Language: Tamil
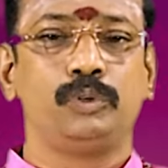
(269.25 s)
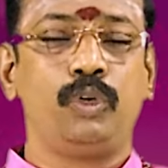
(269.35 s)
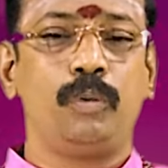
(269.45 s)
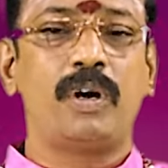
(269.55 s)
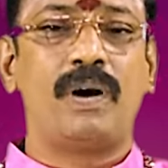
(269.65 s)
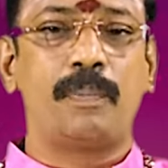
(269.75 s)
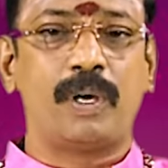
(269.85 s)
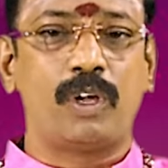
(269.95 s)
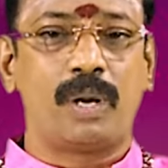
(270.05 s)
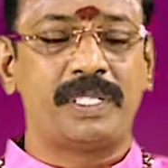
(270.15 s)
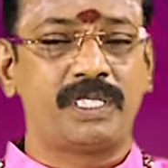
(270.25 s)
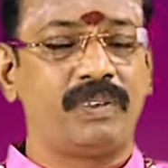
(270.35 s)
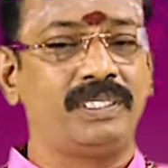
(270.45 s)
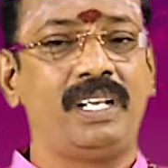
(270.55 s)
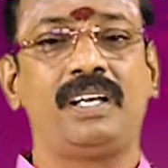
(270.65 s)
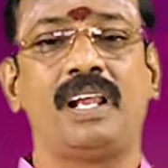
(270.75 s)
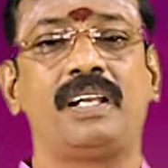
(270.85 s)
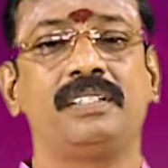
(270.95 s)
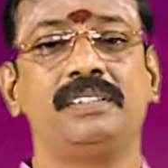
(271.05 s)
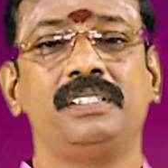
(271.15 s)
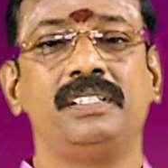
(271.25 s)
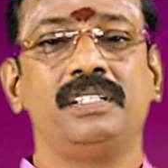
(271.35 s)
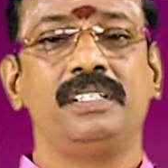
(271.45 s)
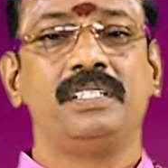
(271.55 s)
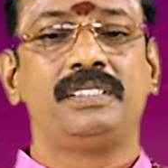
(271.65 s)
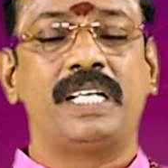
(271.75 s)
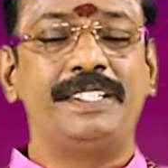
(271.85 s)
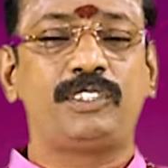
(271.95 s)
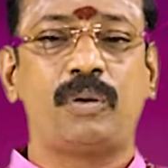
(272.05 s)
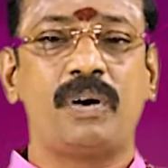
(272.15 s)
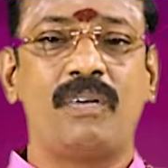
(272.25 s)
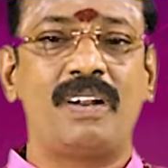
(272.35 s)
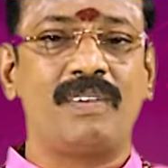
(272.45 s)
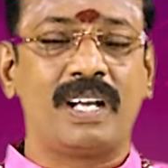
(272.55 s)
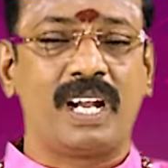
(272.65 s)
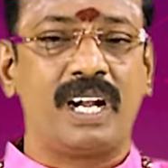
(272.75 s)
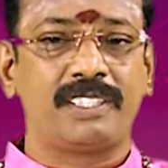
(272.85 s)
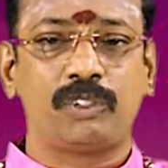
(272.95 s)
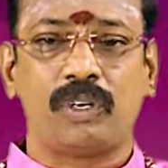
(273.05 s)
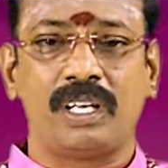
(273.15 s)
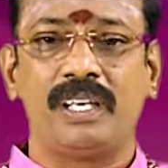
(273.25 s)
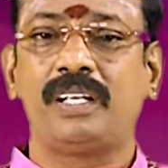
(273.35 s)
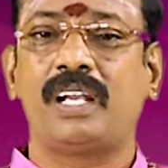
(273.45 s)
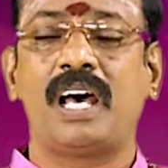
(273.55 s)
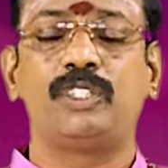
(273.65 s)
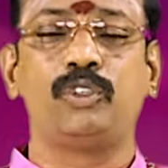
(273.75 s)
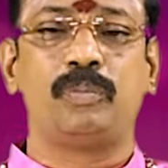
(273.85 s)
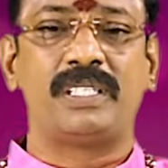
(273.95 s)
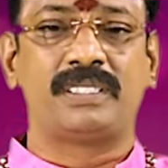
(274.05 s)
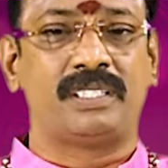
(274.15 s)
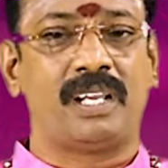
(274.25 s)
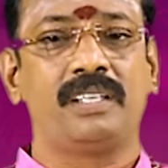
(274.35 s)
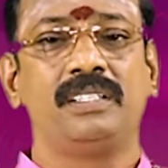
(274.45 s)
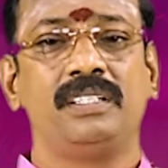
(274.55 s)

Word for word: குரு பகவான் பதினோராம் இடத்துக்கு வந்திருக்கிறார் சனீஸ்வர பகவான் வக்ரகாலத்தை தொடங்க இருக்கிறார் ஜூன் மாதத்தில்